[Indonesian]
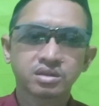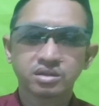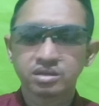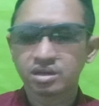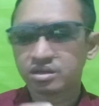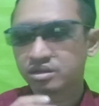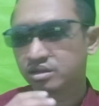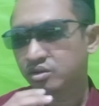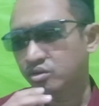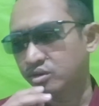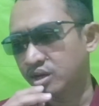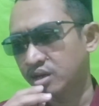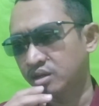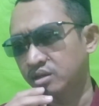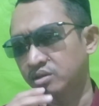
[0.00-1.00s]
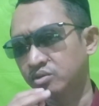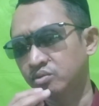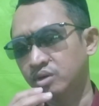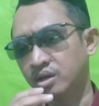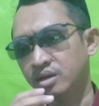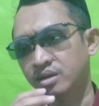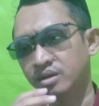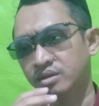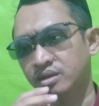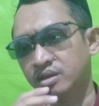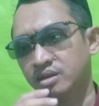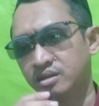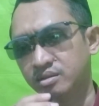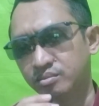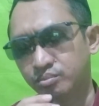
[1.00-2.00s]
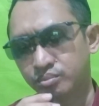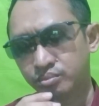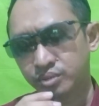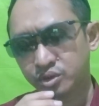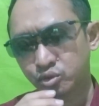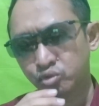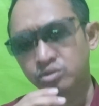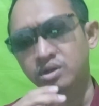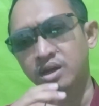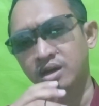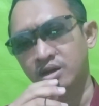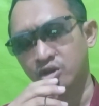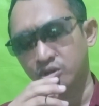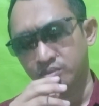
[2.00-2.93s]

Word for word: Jadi orang itu akhirnya pecundang kalau